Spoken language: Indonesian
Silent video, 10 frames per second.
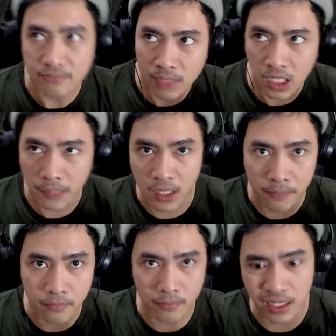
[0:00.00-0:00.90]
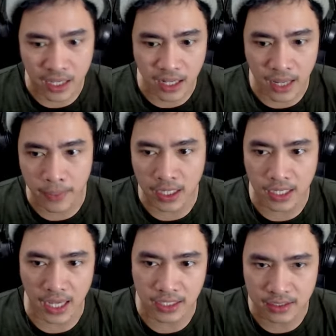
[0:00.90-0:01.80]
mirip-mirip Metal Company
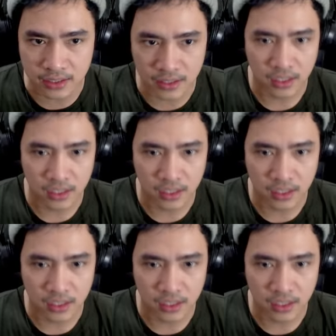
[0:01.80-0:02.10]
guys.